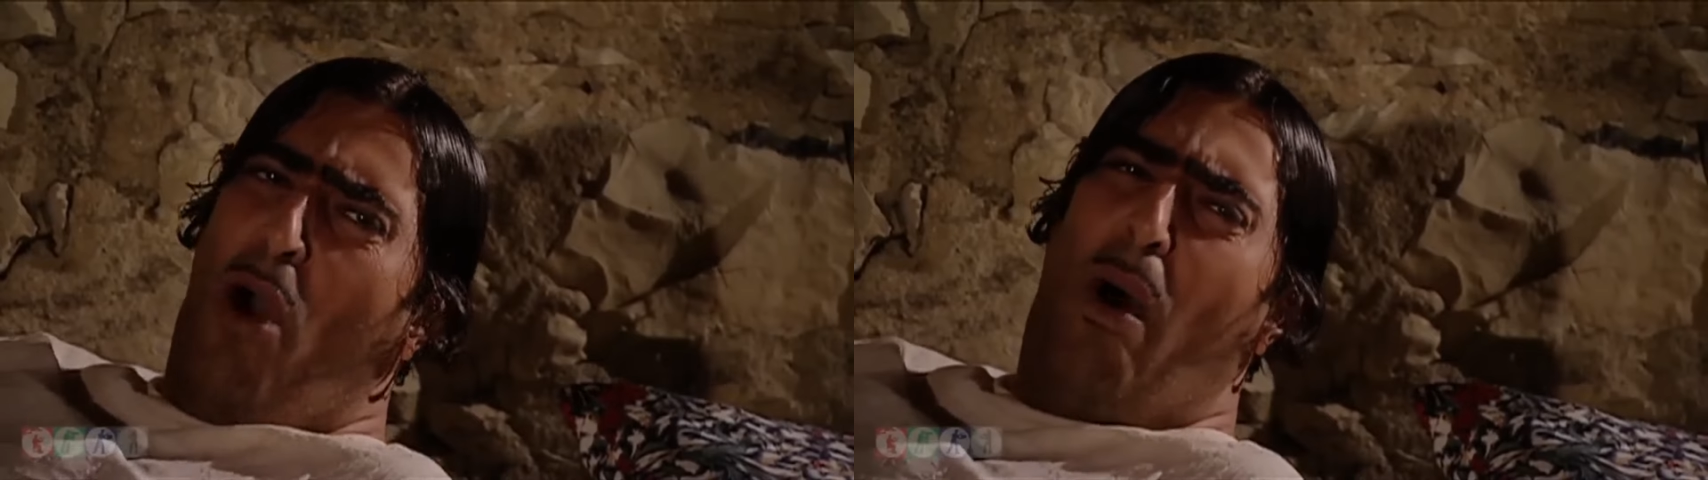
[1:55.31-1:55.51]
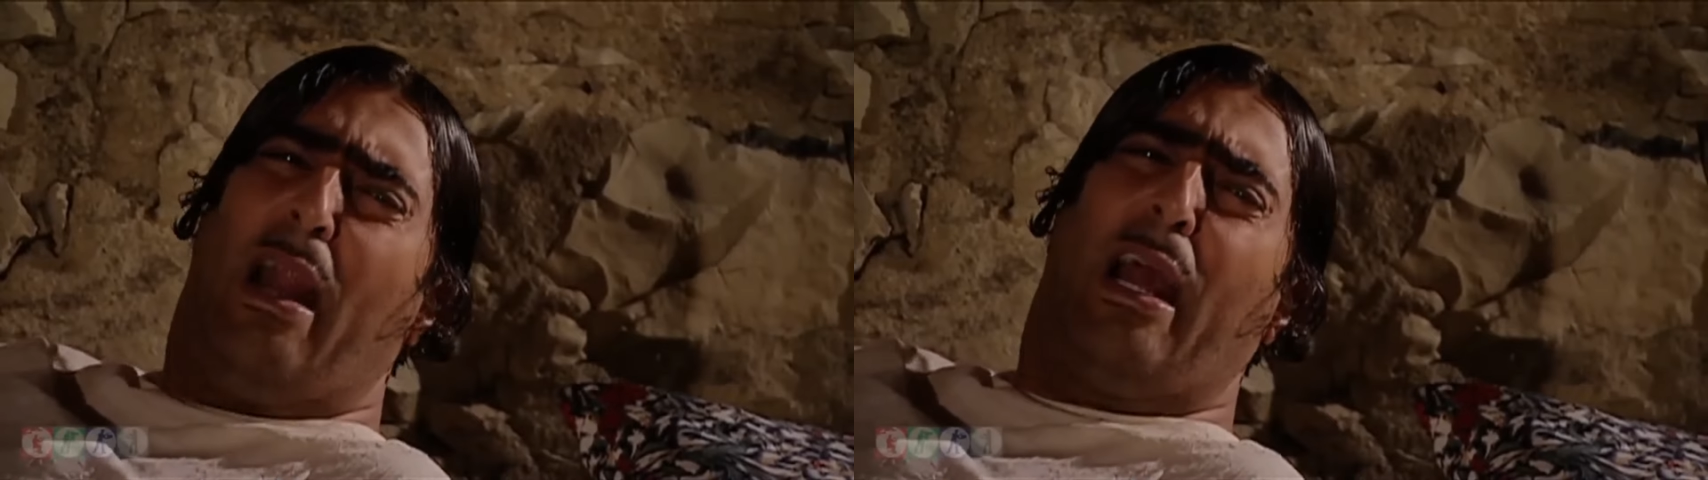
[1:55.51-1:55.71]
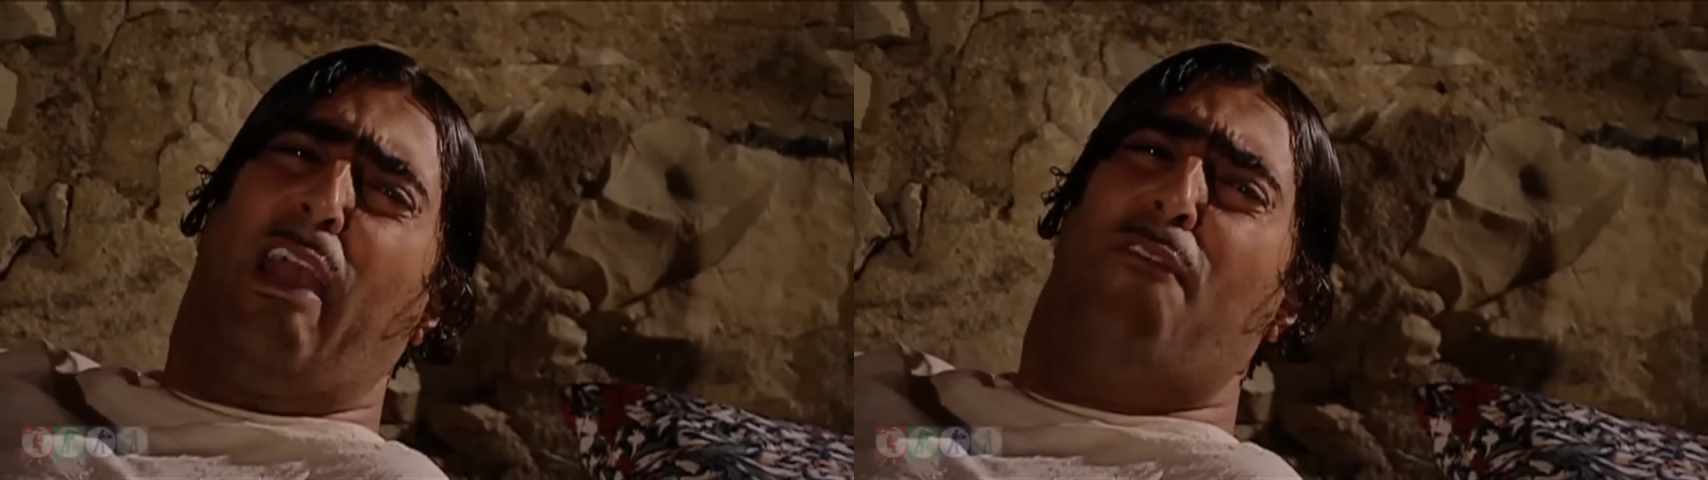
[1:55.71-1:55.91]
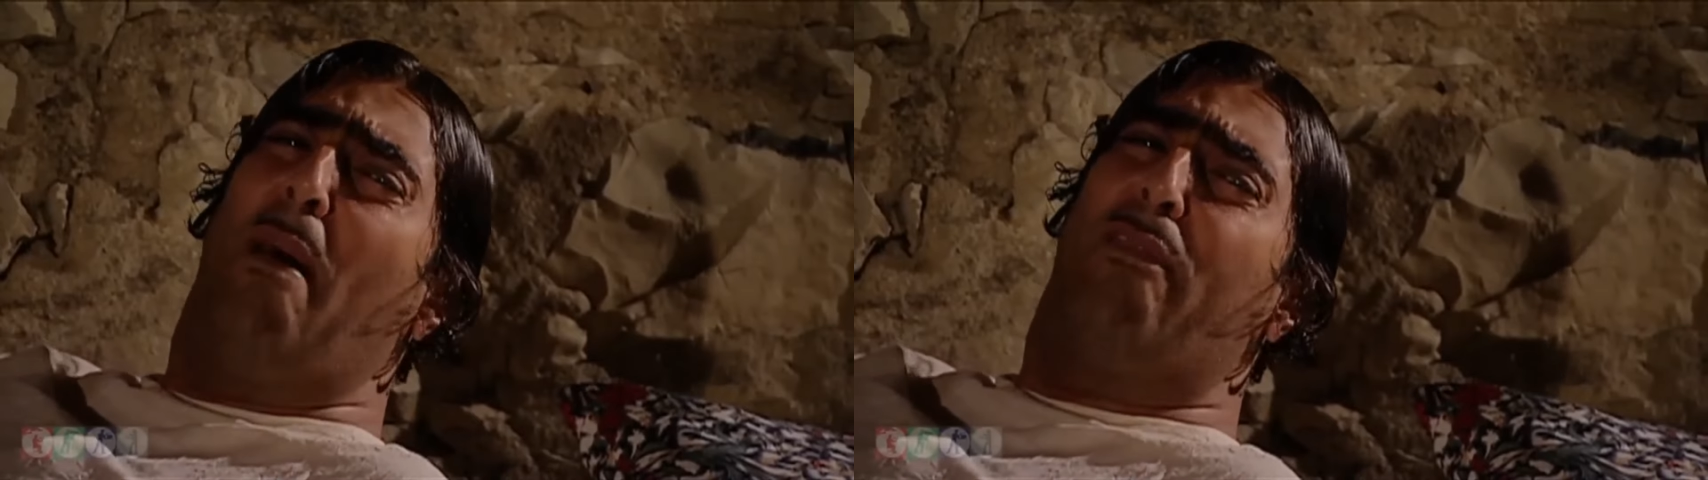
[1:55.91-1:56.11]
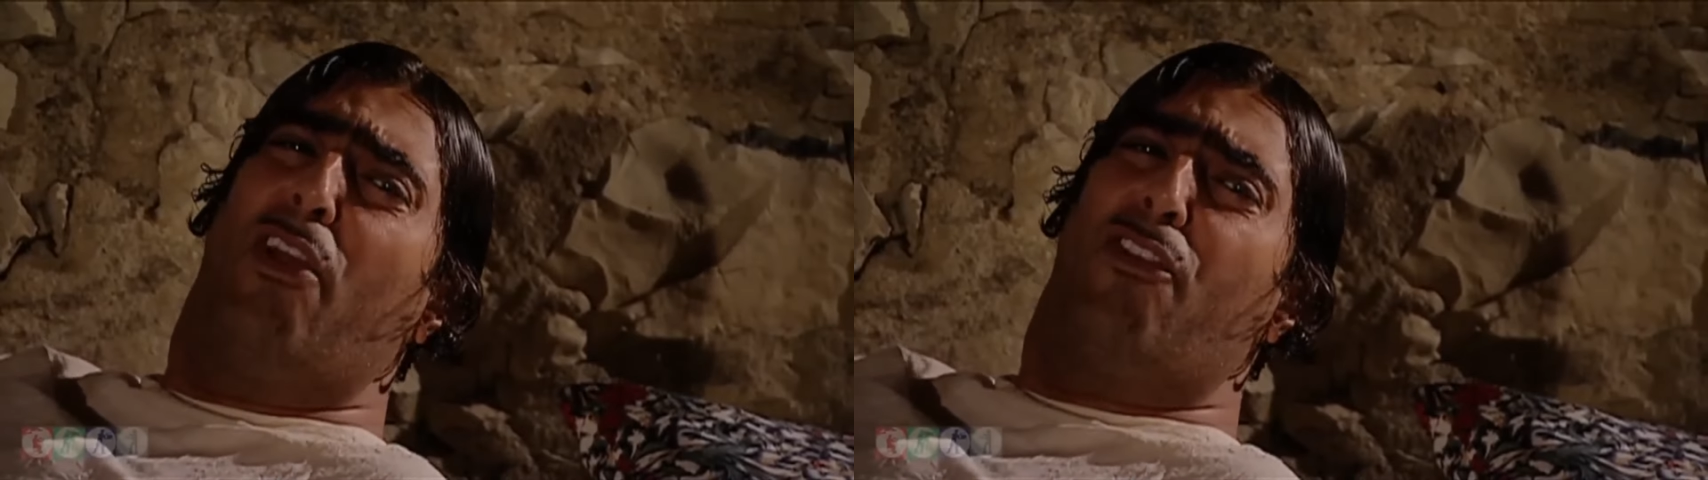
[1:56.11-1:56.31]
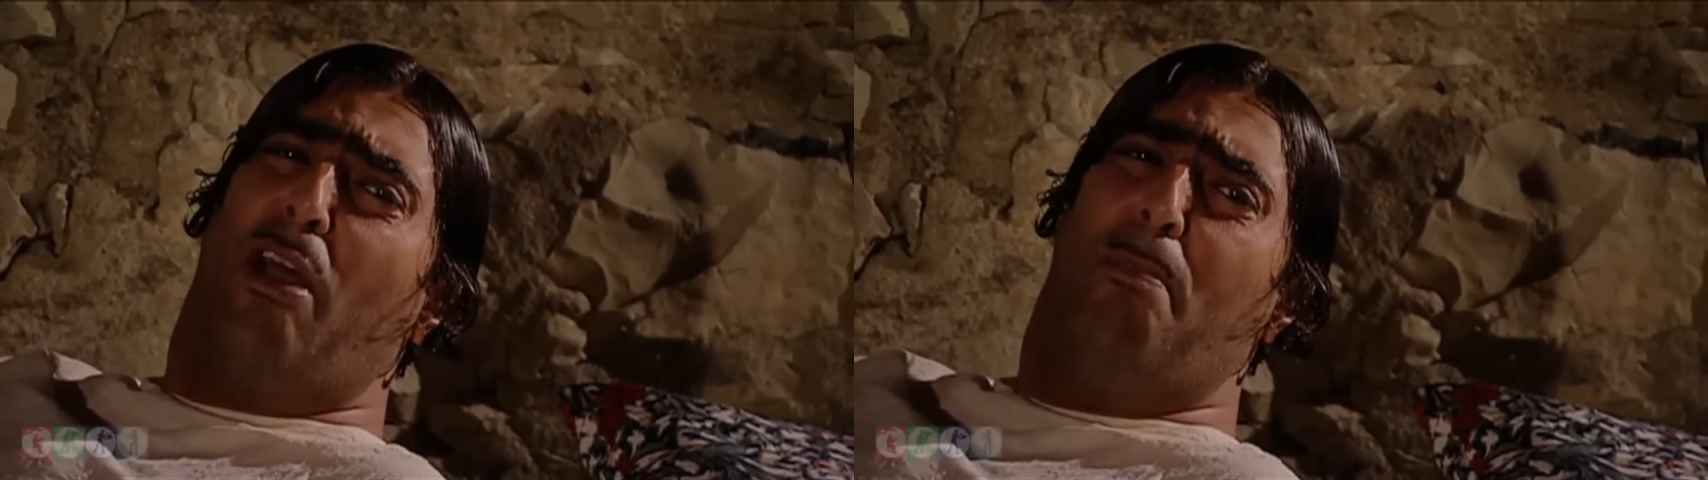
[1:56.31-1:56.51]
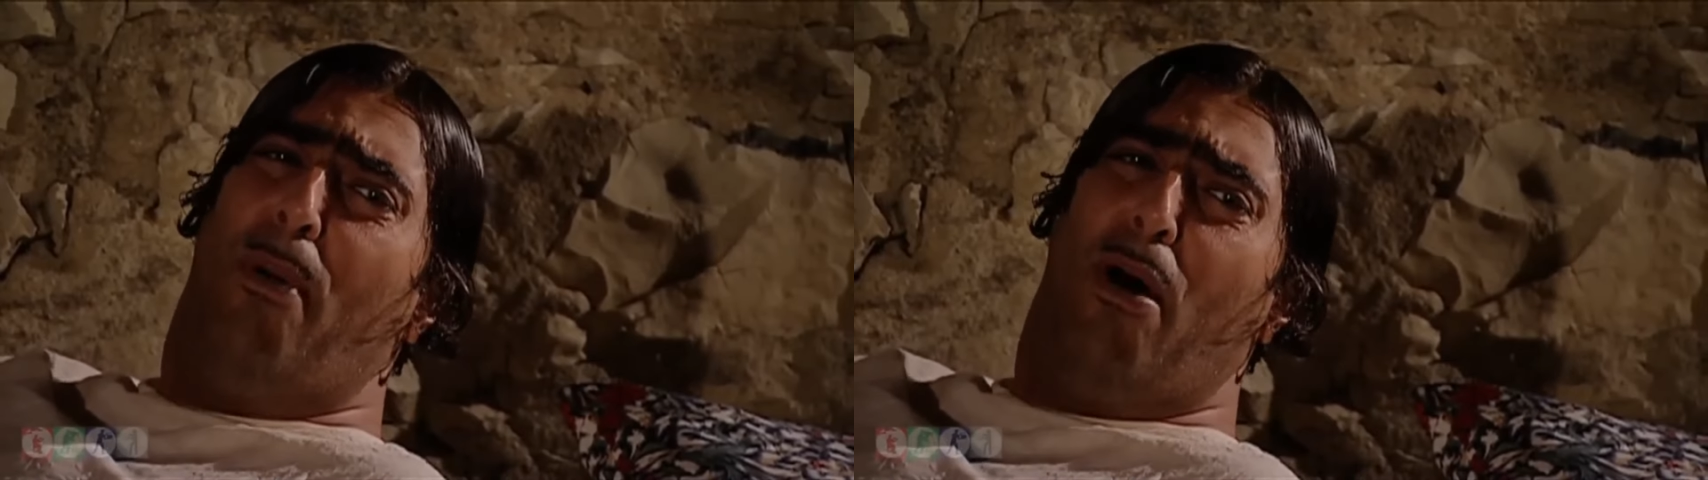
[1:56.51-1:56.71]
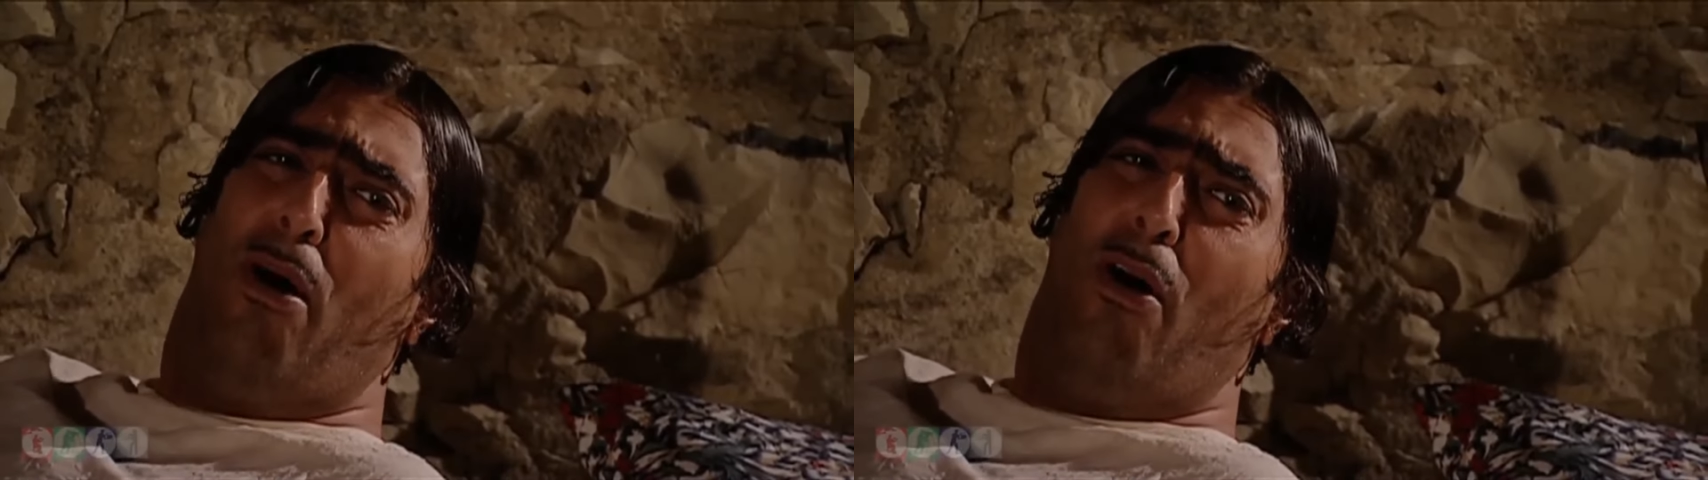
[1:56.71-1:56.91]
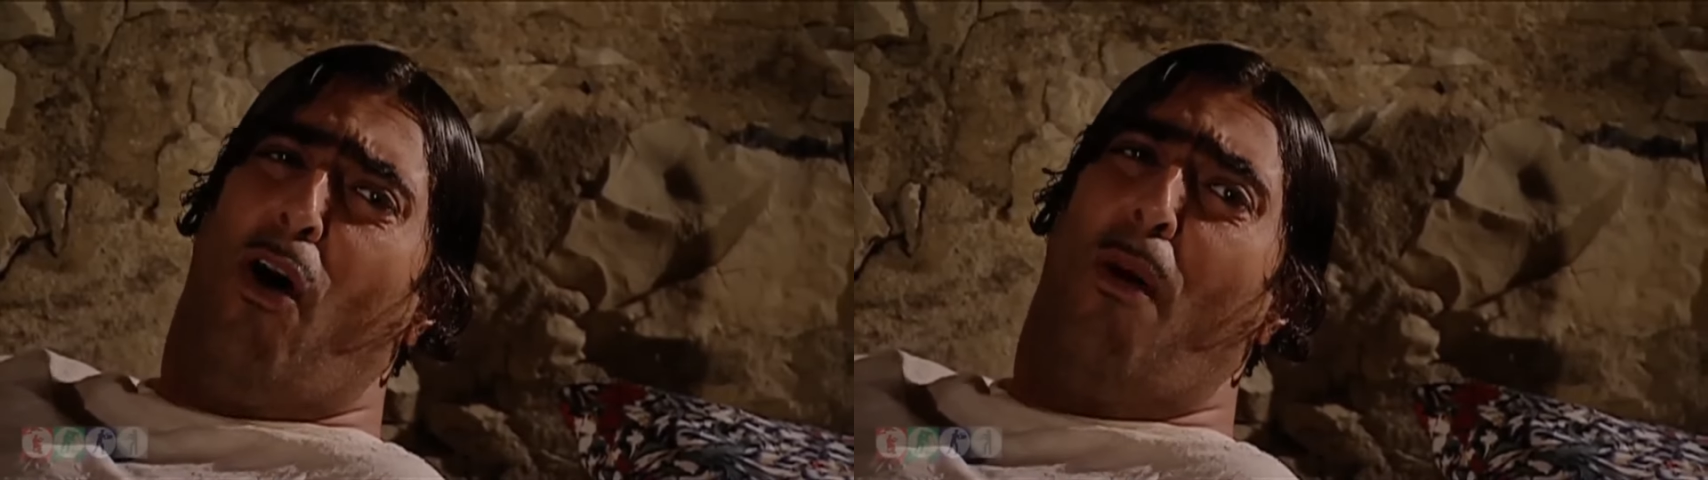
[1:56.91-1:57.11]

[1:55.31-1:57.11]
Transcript: وانا كيف بدي صبه